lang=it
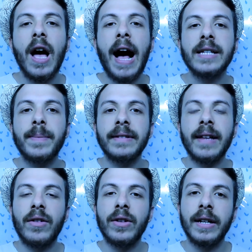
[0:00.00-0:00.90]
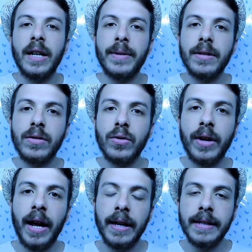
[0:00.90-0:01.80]
aspettavano che le
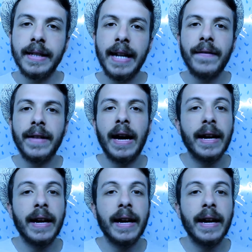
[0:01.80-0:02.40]
persone se ne andassero,